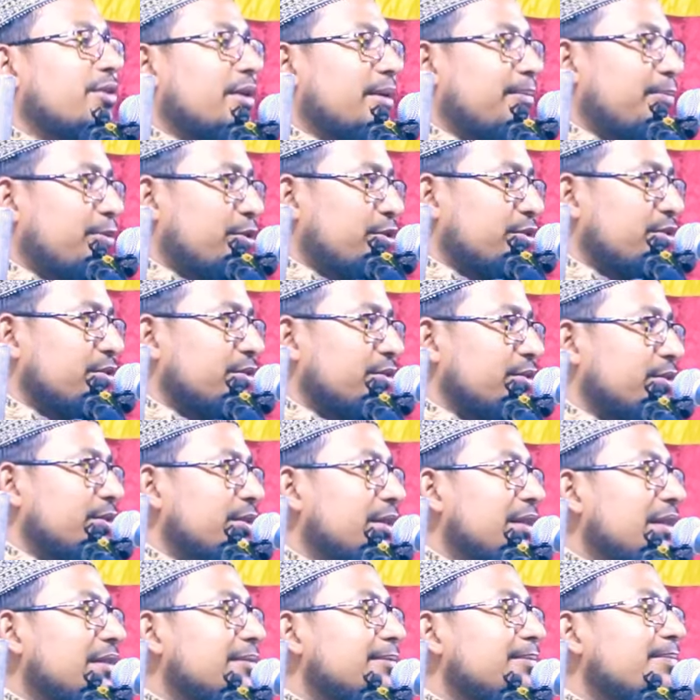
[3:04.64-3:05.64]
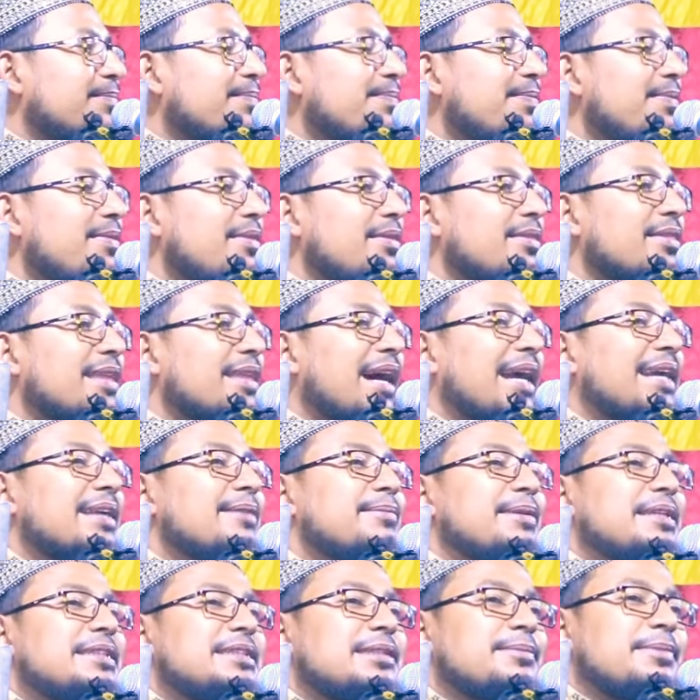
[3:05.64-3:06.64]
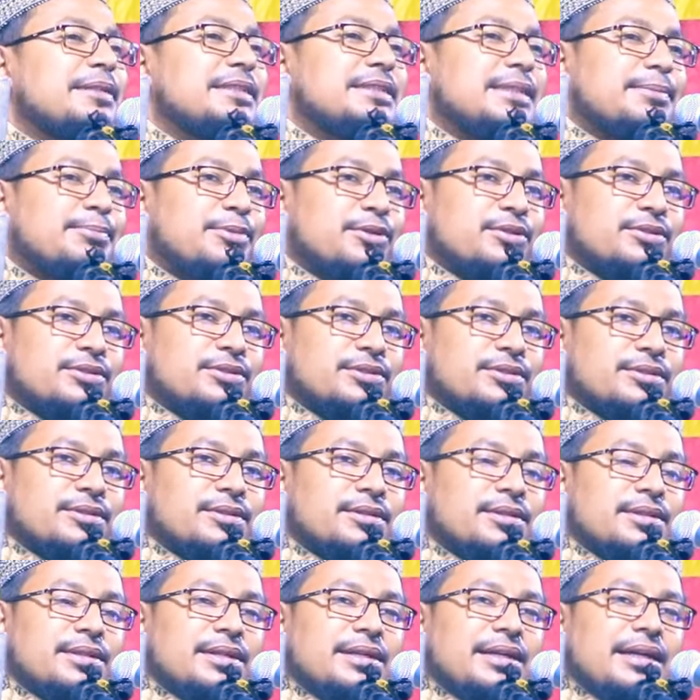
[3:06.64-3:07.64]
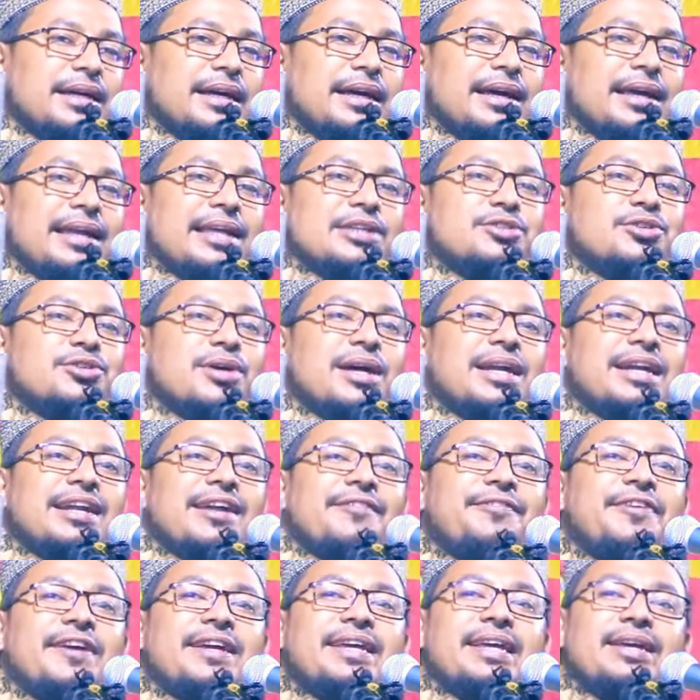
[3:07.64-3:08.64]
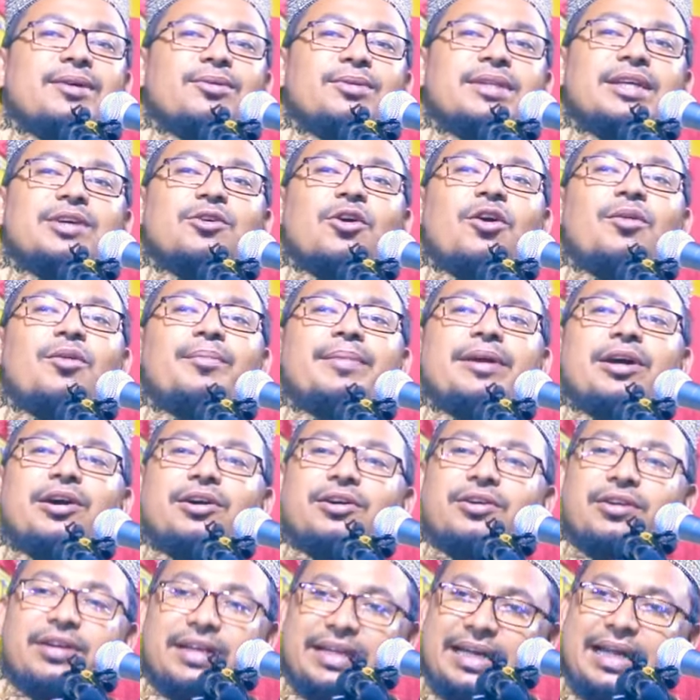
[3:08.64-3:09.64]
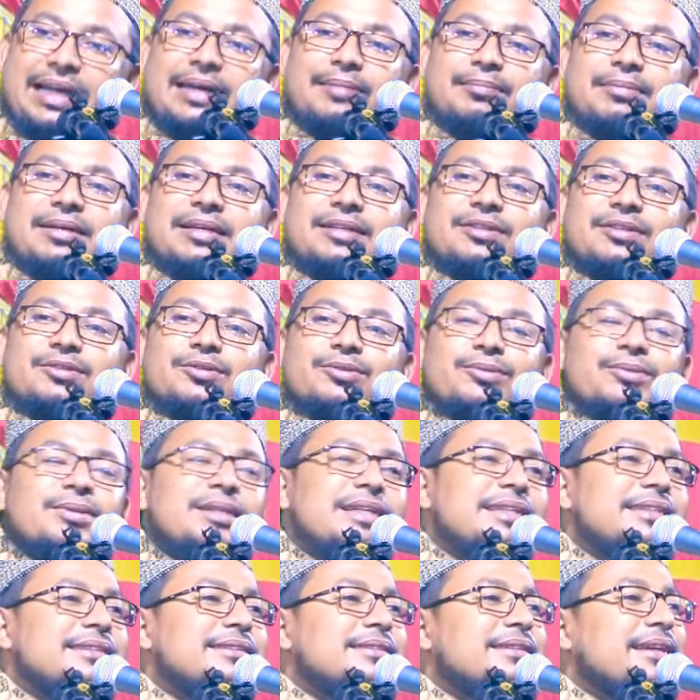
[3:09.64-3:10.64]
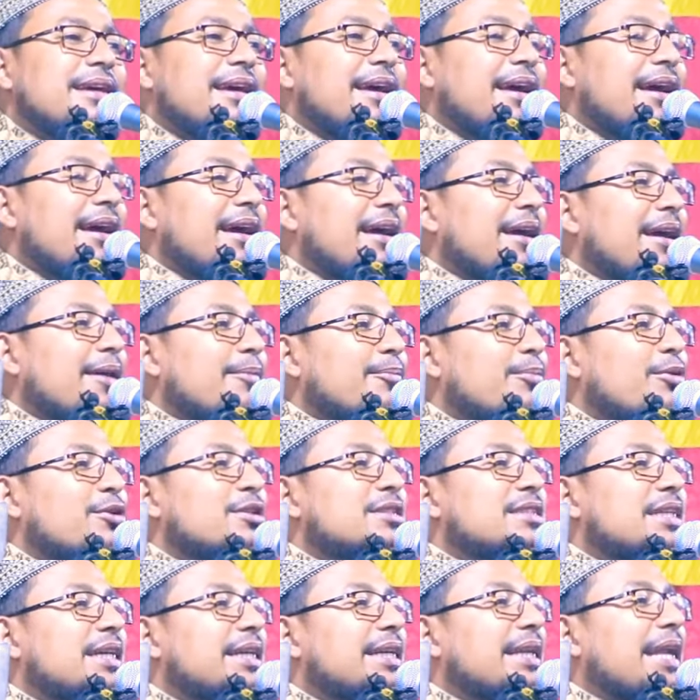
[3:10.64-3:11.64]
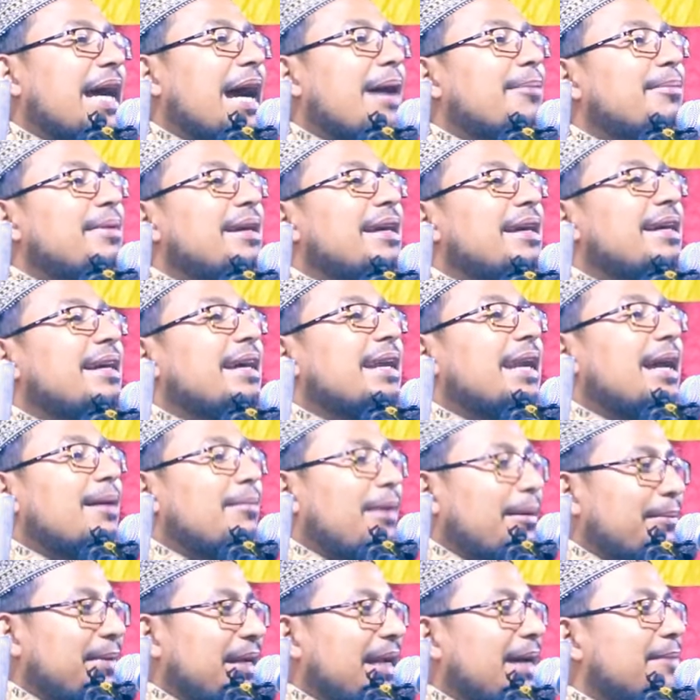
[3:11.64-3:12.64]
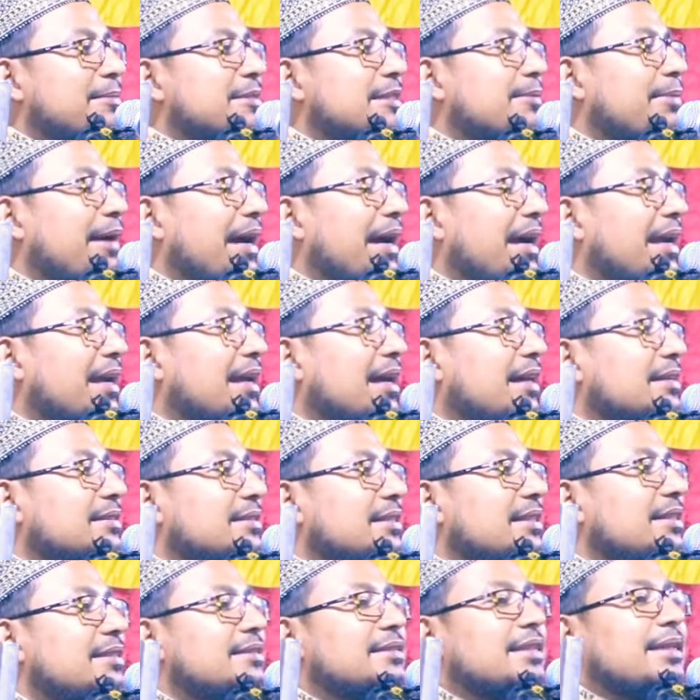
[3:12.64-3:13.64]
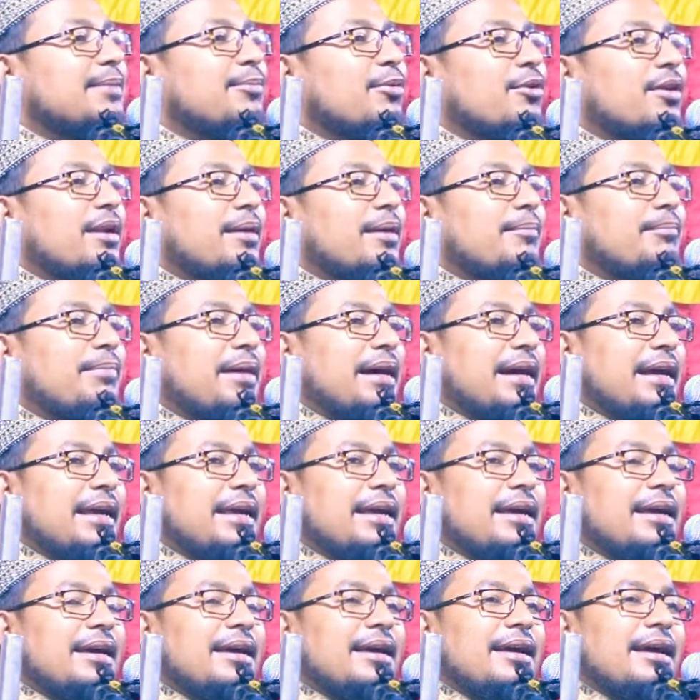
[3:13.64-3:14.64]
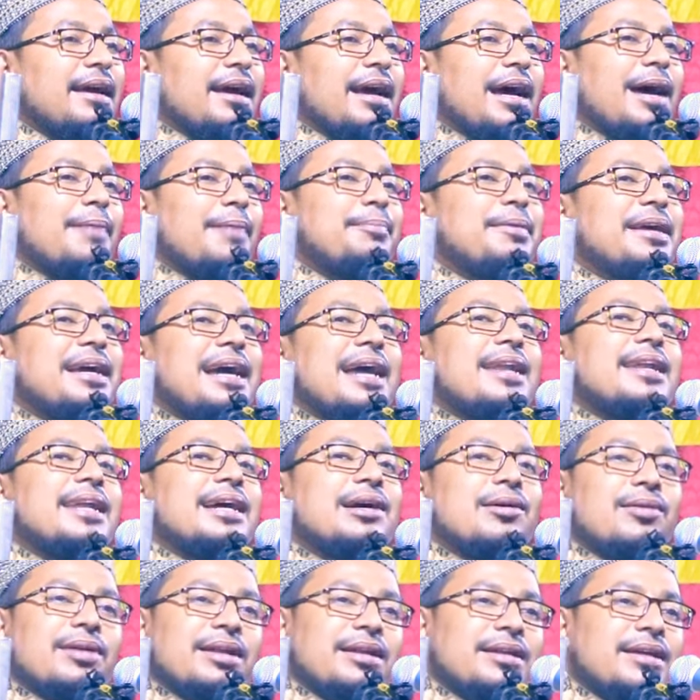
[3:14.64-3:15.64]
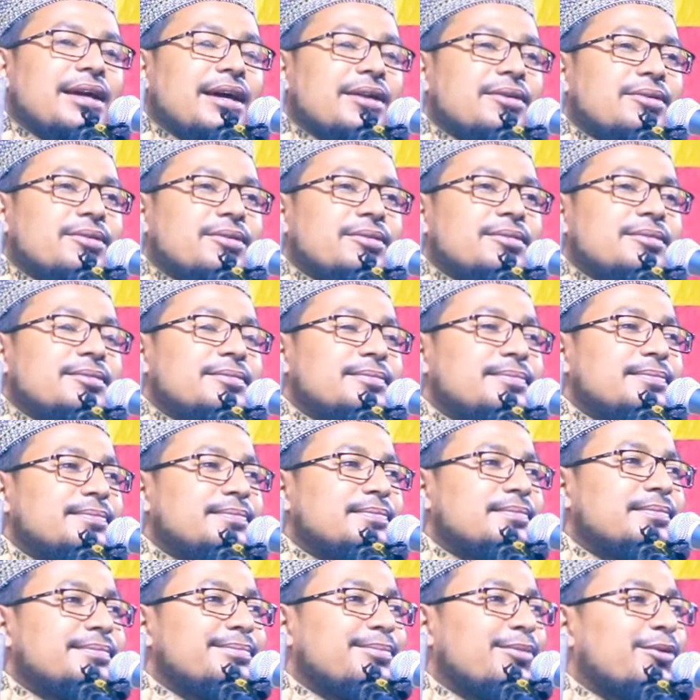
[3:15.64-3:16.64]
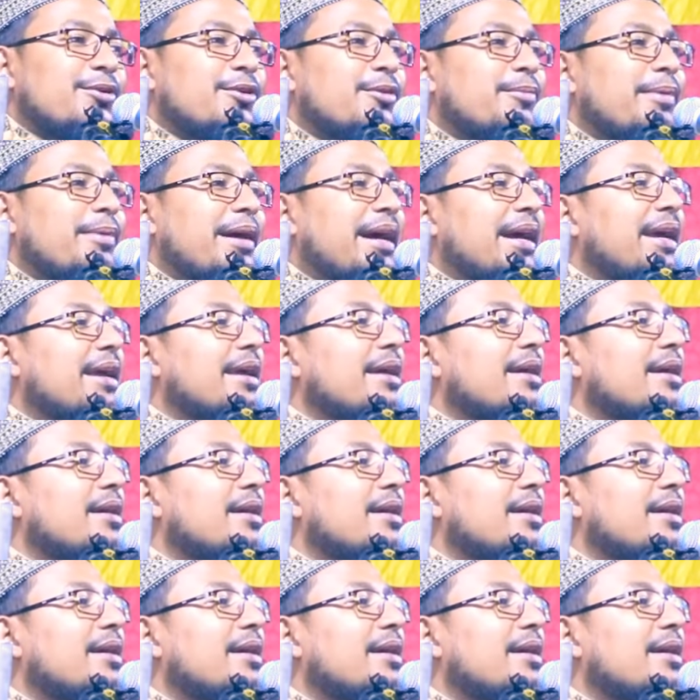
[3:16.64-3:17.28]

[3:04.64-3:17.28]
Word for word: করে পড়তো দাড়ি ভিজে ভিজে পড়তো রেজওয়ান রাফিকি উনি কমই অঙ্গনের আলেন কিন্তু উনি বলছেন আমি গেলাম আমির হামজা ভাইয়ের কাছে যে বললাম ভাই আপনি কান্না করেন কেন বললো ভাই